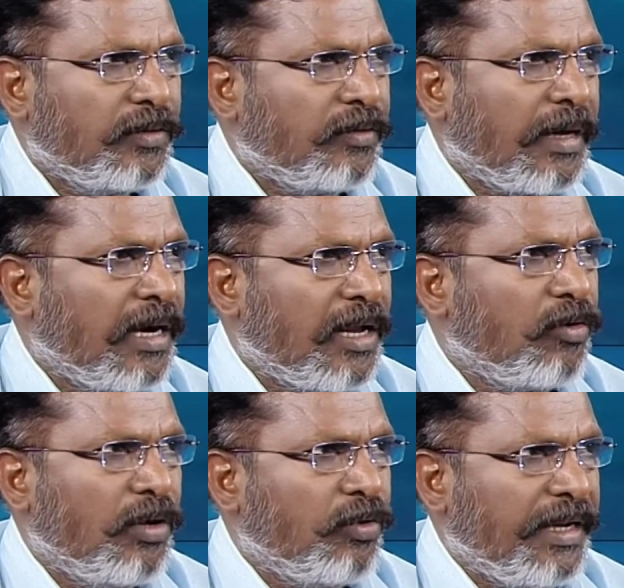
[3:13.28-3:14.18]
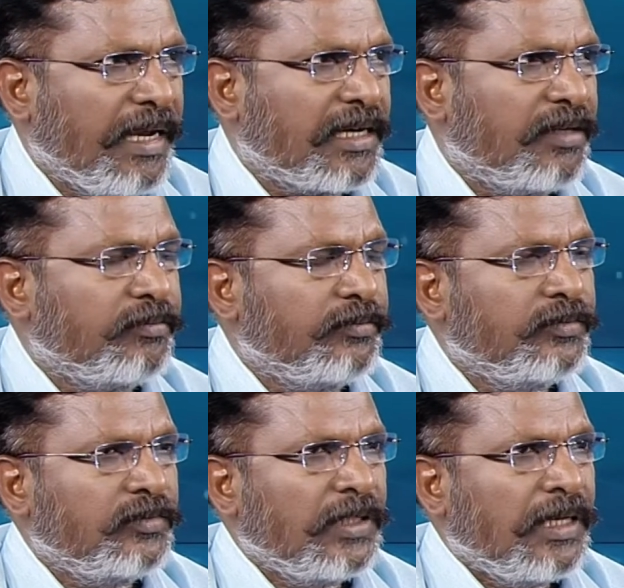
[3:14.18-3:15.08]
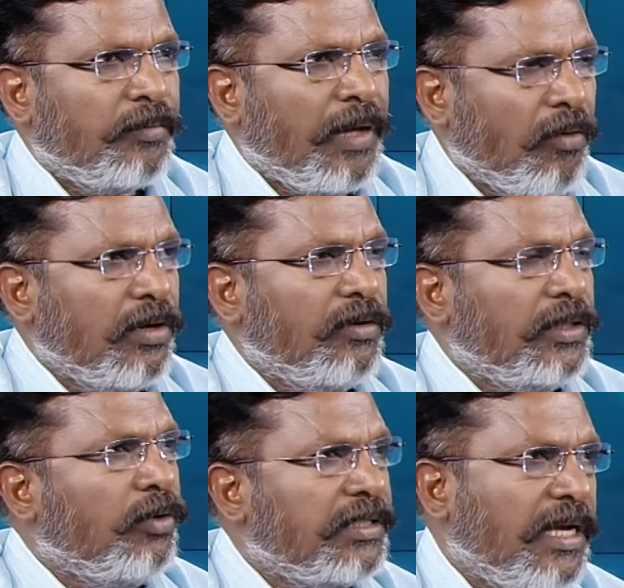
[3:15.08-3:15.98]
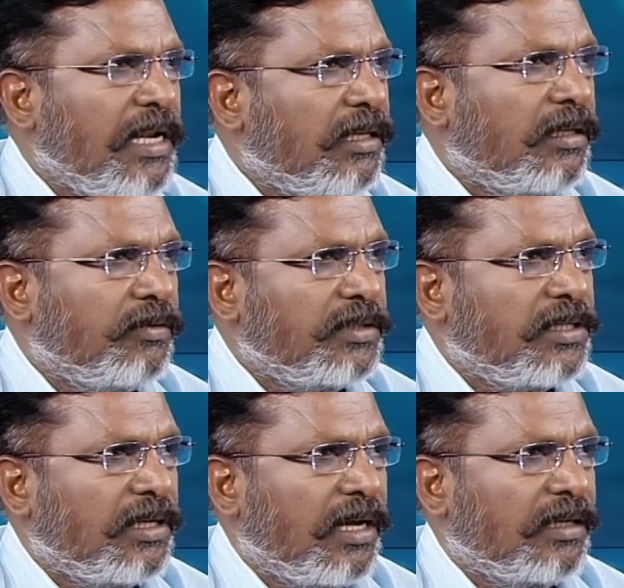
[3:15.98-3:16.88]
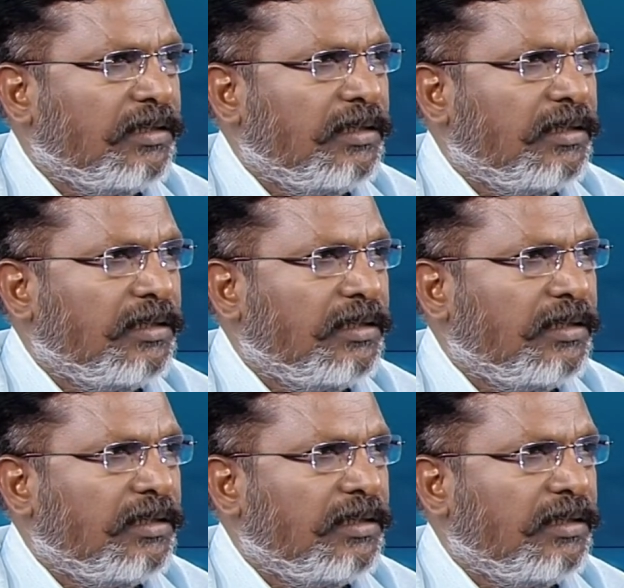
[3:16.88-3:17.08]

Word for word: வரலாறு உள்ள ஒரு இயக்கம் இப்போ அவங்க வந்து ஒரு செயல் திட்டத்தை வச்சுருக்கிறாங்க